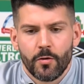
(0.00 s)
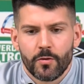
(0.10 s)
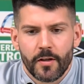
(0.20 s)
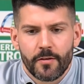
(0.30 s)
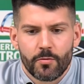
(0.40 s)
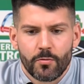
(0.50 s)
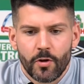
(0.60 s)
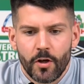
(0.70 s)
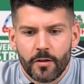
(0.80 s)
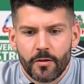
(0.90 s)
Und dazu
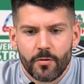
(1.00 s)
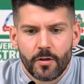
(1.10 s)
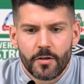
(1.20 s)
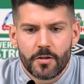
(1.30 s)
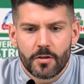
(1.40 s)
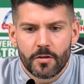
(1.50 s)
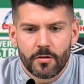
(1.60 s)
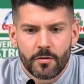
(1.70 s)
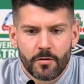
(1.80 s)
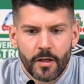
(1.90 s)
gehört natürlich,
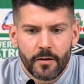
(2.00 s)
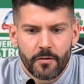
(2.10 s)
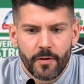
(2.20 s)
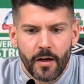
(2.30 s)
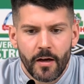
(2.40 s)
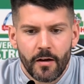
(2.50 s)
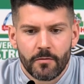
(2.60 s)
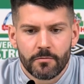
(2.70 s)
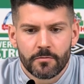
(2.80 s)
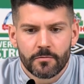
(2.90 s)
äh, ja, dass wir
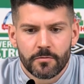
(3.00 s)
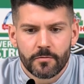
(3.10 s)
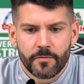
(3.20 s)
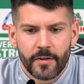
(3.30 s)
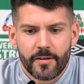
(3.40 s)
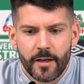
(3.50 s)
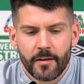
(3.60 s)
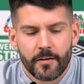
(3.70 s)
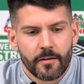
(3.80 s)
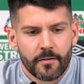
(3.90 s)
A, wenn es
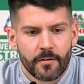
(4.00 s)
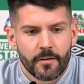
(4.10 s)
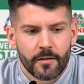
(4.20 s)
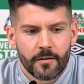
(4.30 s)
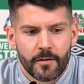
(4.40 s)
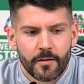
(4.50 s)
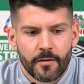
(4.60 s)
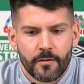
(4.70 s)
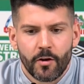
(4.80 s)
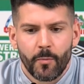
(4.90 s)
geht, den, den,
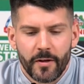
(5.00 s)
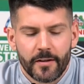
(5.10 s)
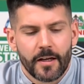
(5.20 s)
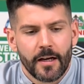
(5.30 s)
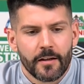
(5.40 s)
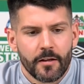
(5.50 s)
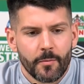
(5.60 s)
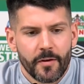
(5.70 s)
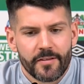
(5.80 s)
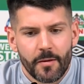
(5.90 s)
den kompletten Kader
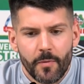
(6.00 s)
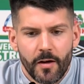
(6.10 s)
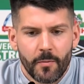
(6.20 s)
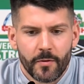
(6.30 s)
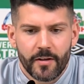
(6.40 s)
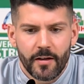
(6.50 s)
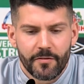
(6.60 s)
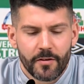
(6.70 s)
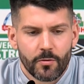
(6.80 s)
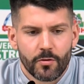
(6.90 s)
beisammen haben, dass alle
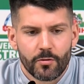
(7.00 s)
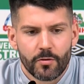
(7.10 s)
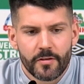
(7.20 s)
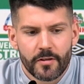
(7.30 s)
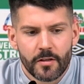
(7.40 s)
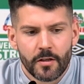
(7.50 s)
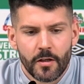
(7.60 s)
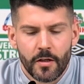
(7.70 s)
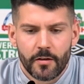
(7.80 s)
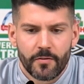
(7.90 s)
fit und gesund sind.
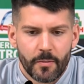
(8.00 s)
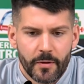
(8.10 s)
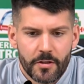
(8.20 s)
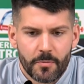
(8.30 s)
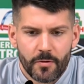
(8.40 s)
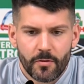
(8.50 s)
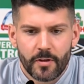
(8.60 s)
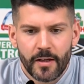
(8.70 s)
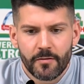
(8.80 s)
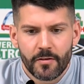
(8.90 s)
Das wird aber nicht immer so
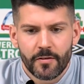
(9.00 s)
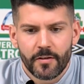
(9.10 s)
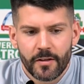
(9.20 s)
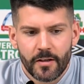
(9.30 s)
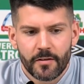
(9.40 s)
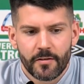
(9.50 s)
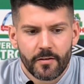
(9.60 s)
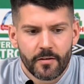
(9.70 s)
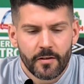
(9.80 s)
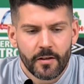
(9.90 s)
sein, weil wie gesagt, es
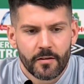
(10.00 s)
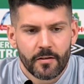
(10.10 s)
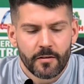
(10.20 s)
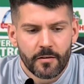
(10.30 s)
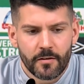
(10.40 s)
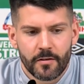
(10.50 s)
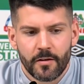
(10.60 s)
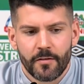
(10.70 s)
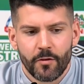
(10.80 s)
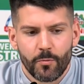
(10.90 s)
sind Dinge äh,
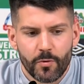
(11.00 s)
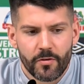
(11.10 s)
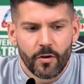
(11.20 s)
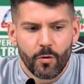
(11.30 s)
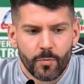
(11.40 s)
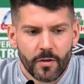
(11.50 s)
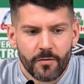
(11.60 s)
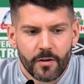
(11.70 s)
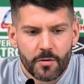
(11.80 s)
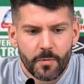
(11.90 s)
einfach um uns herum, die
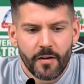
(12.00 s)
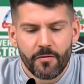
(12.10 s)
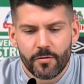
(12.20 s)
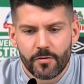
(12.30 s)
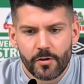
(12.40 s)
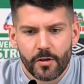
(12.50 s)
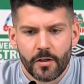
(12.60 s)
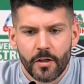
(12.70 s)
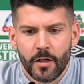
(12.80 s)
wir nicht beeinflussen können.